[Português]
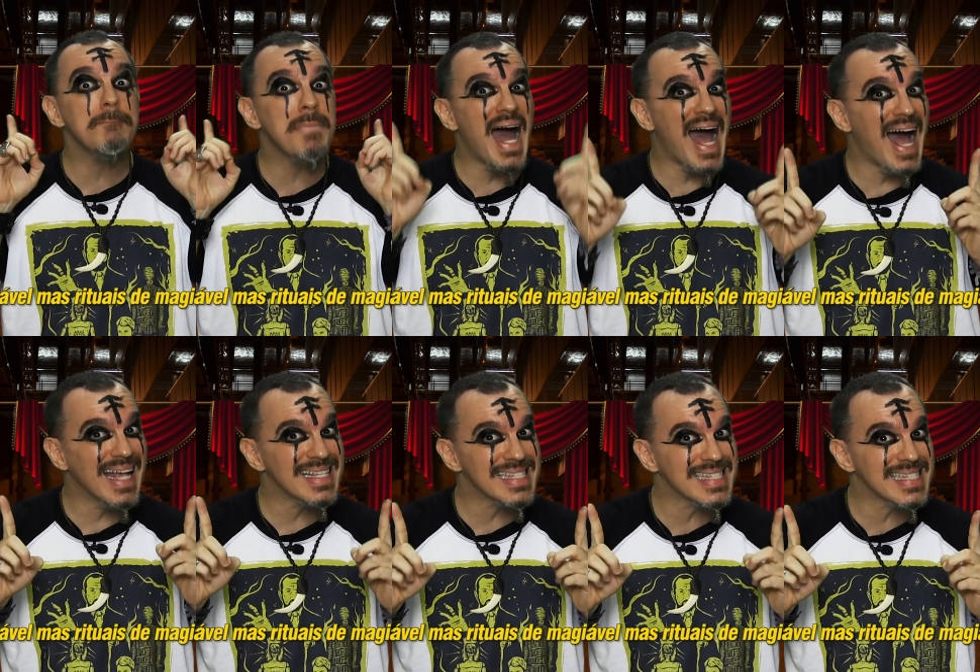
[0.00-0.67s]

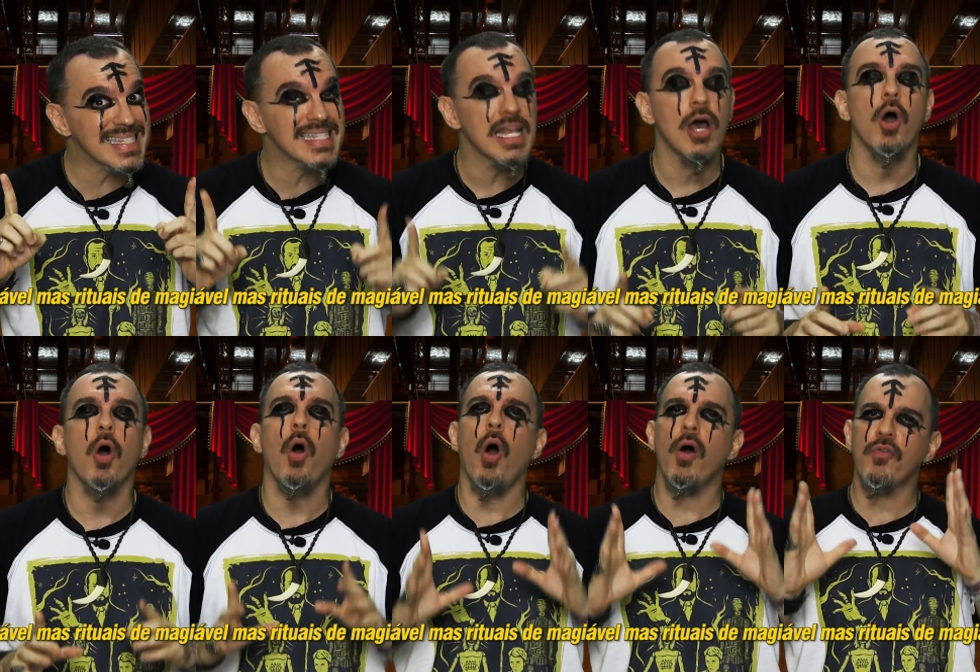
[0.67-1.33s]
mas
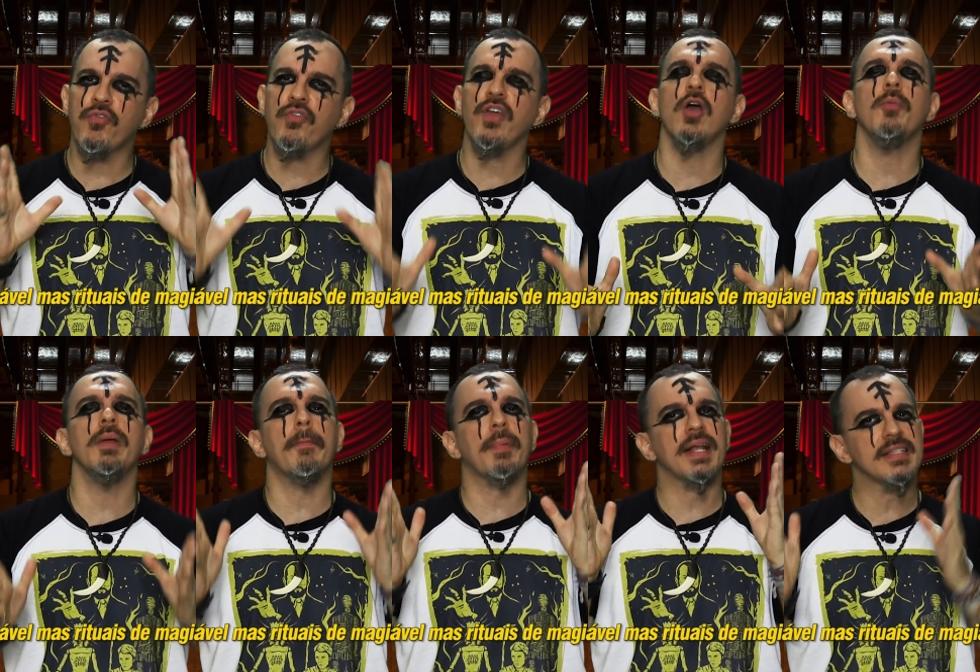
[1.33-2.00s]
o
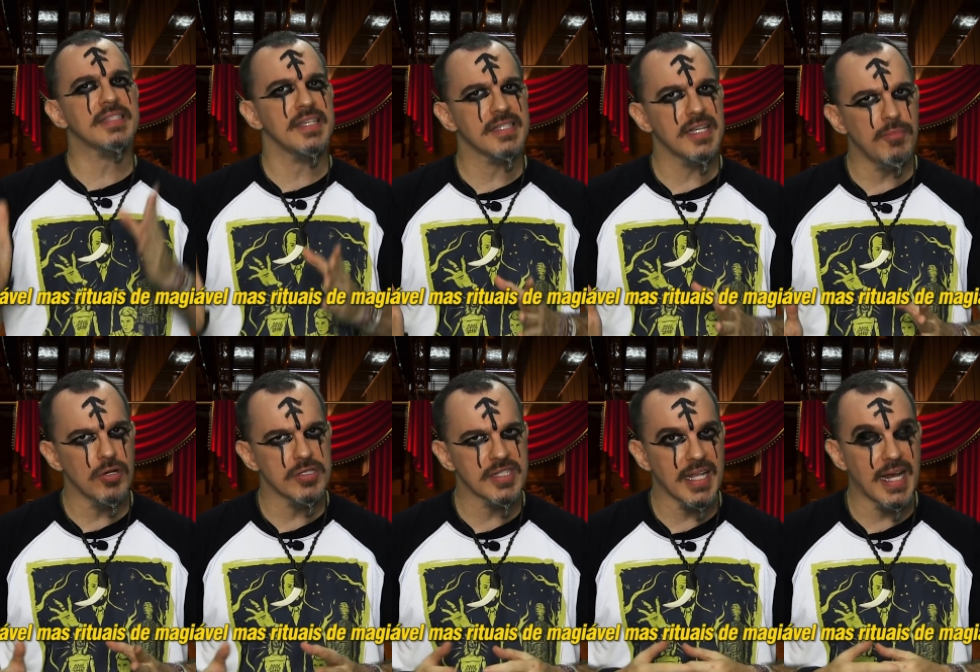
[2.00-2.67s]
filme precisa
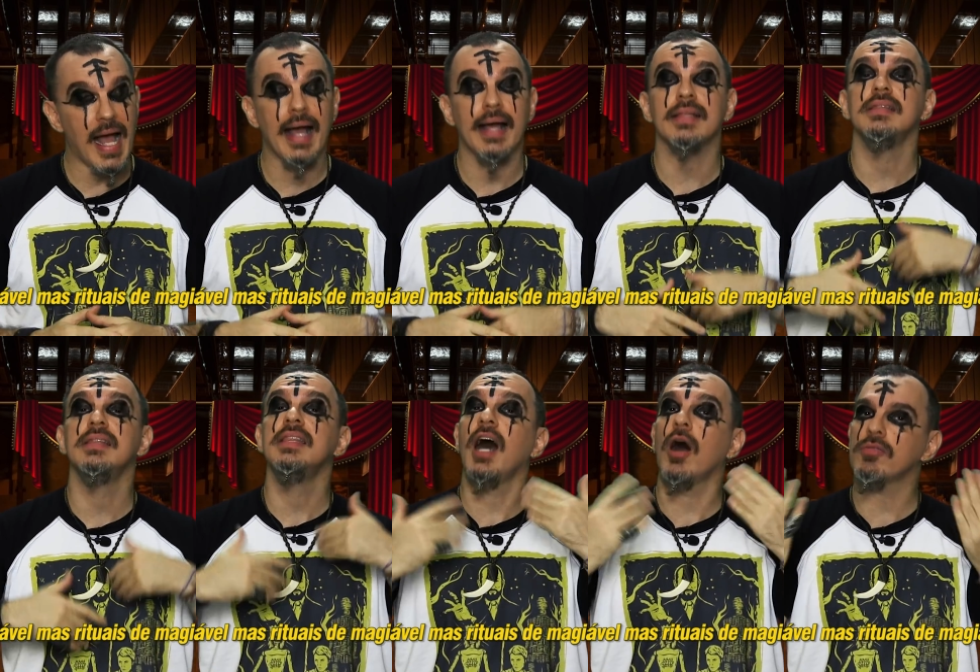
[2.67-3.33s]
mostrar,
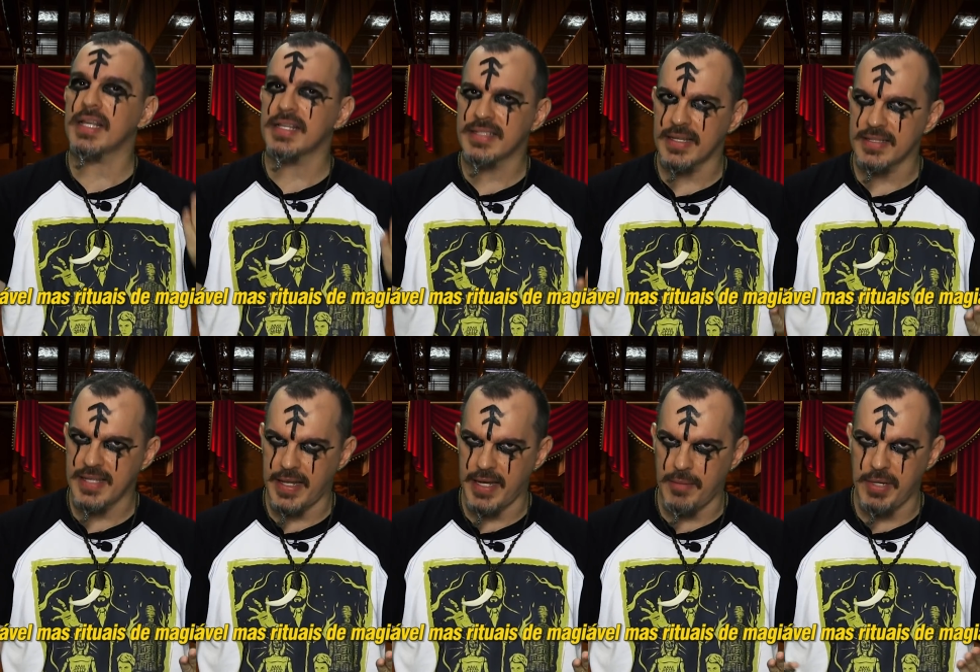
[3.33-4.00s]
não
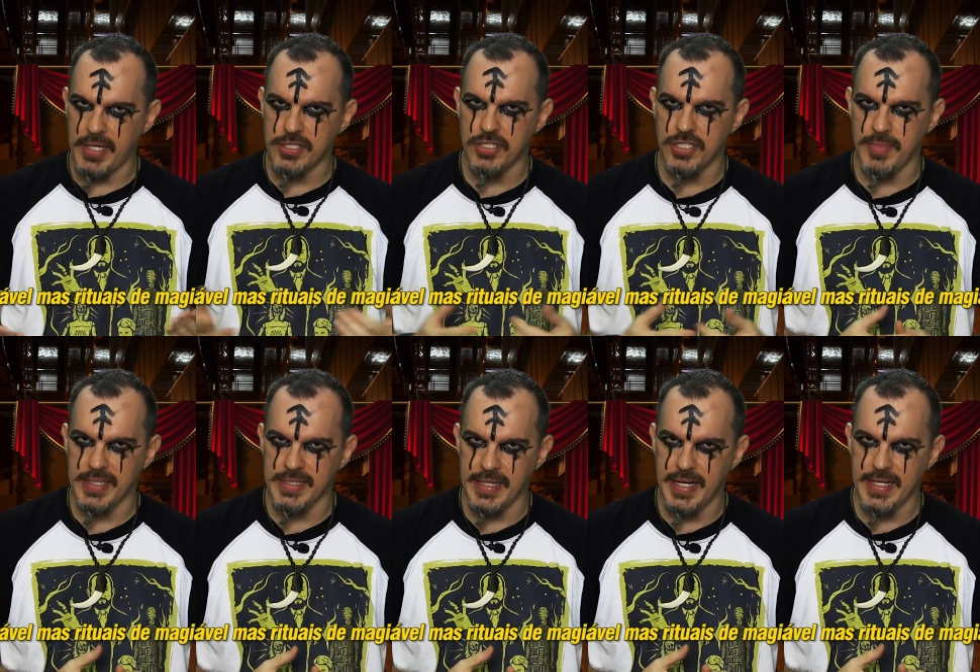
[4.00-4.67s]
necessariamente de
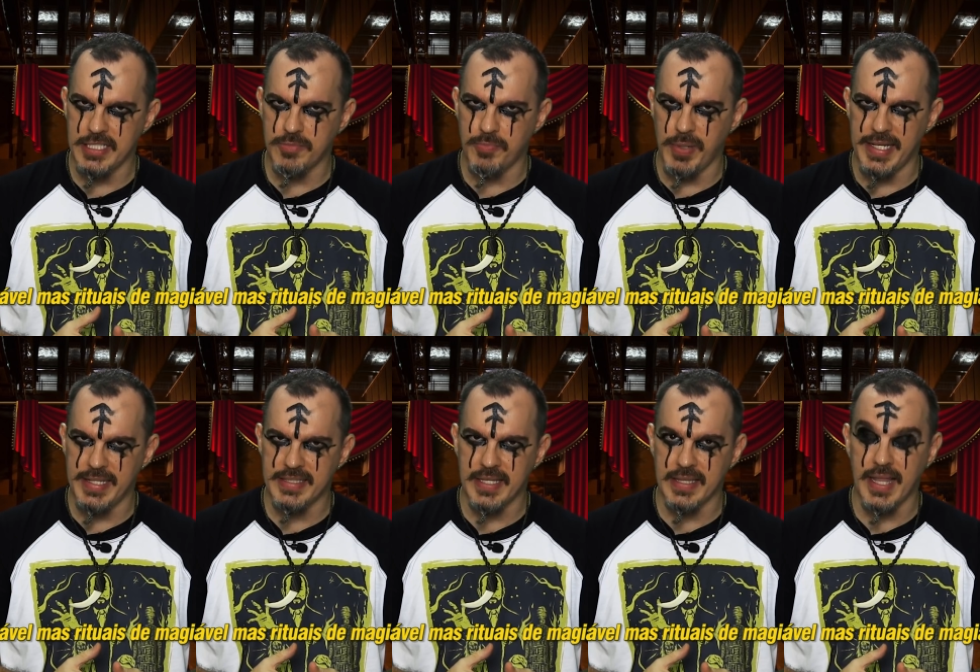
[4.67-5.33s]
maneira
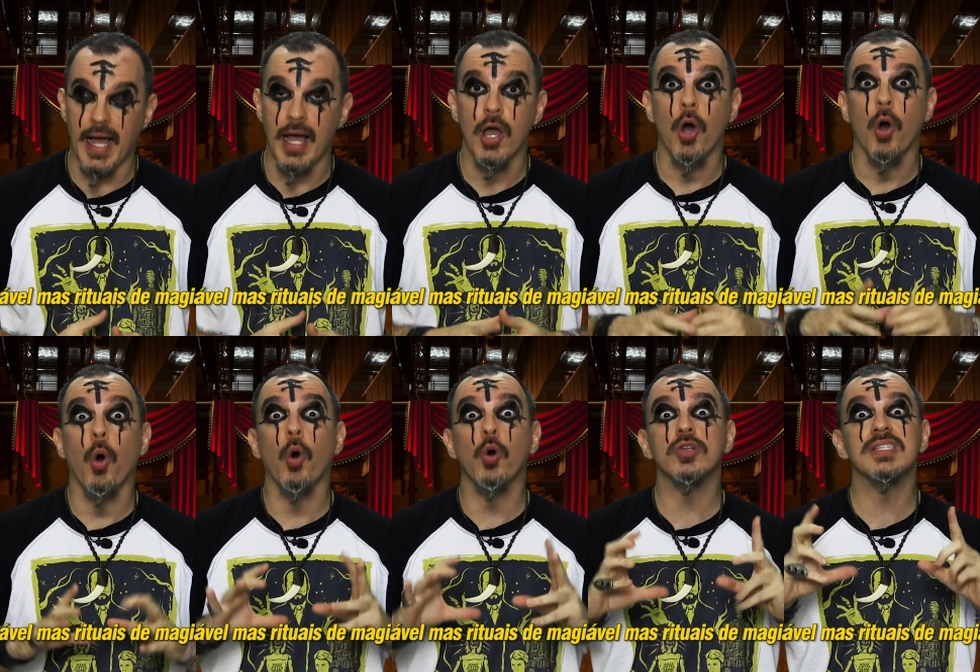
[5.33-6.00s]
explícita,
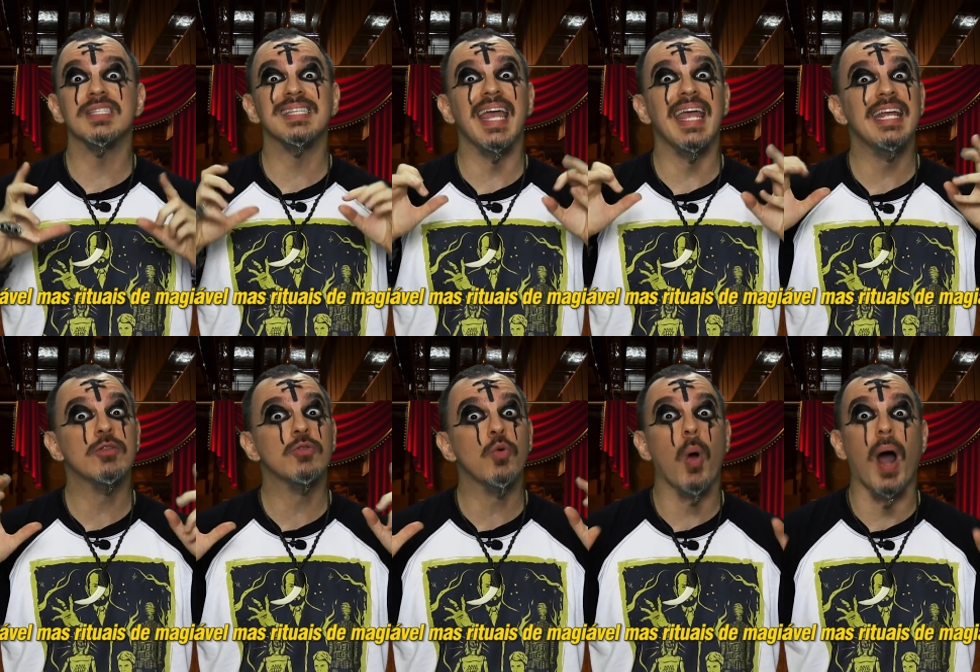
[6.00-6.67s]
os
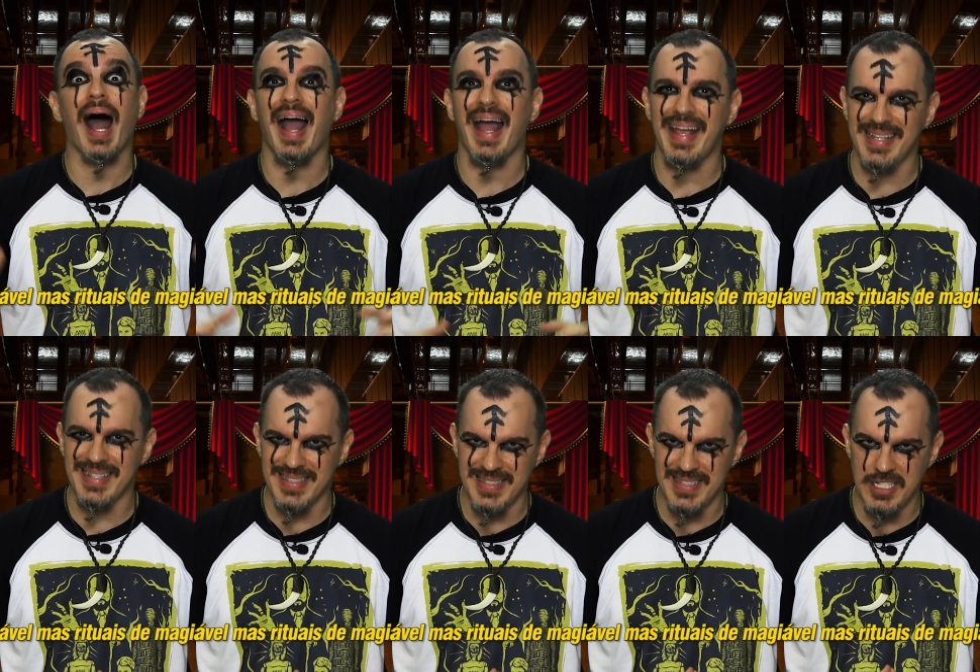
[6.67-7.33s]

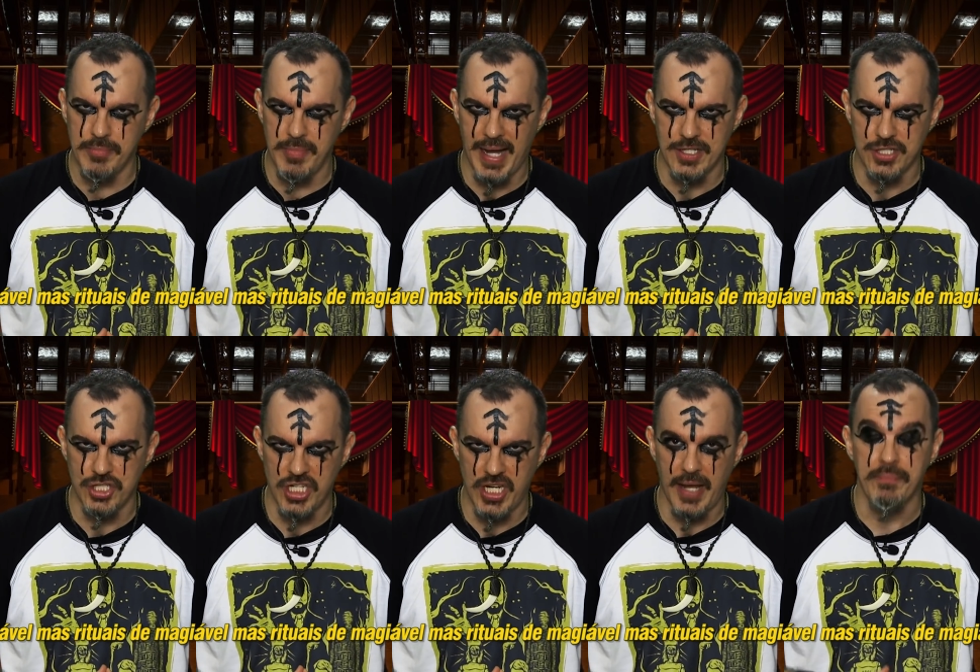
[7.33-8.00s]
rituais de
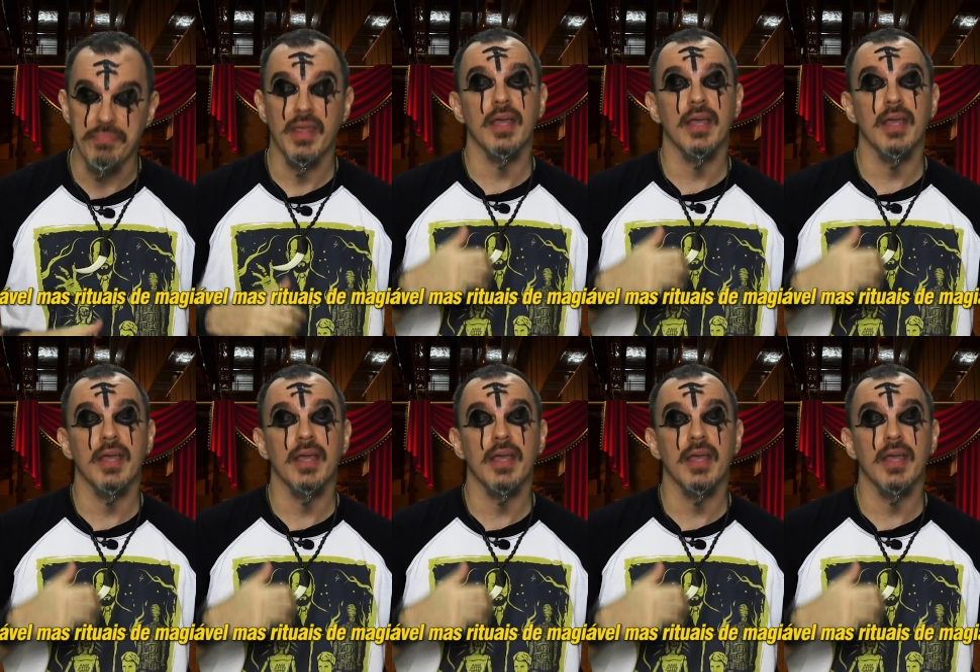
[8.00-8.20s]
magia.